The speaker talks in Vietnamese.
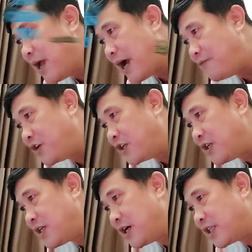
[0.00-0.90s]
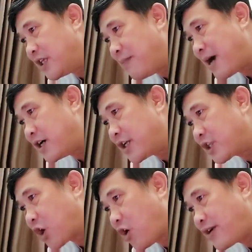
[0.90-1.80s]
Anh vừa dứt lời thì ba người
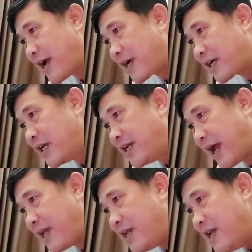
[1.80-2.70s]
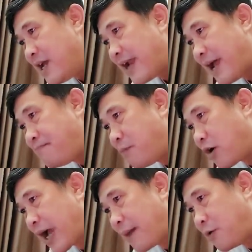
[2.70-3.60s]
tỏ ra kinh hãi. Đám bọ
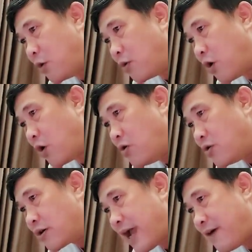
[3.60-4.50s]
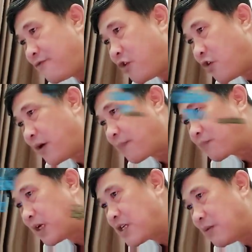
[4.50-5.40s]
cạp hùng hổ đang vồ
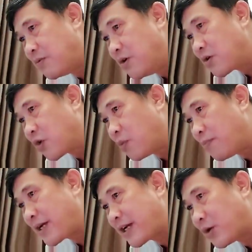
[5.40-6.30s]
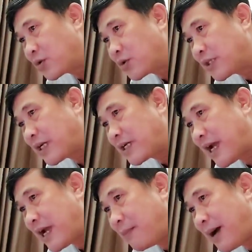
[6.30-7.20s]
vập tấn công cũng bắt đầu tách
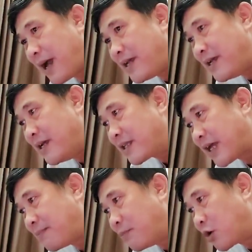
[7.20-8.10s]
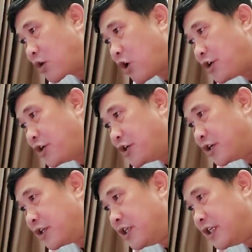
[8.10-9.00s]
ra làm hai. Thành một con
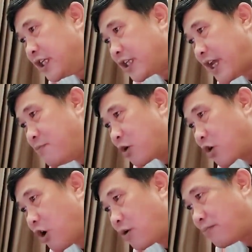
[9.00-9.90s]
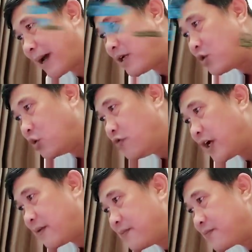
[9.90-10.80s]
đường như nhìn thấy một con mảnh thú
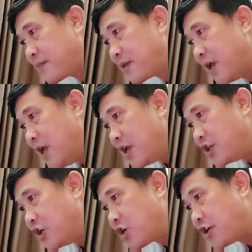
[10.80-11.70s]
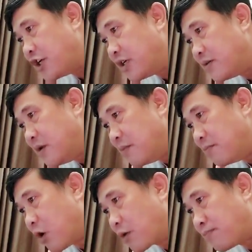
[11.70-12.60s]
vậy. Giữa con đường,
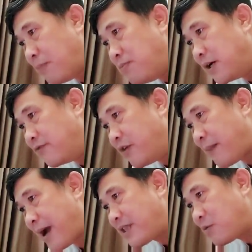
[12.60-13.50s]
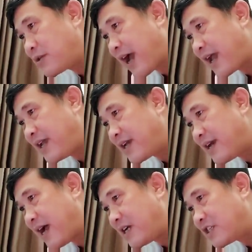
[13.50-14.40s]
một bóng hình với mái tóc dài
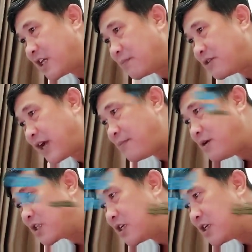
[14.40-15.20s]
đang chậm rãi bước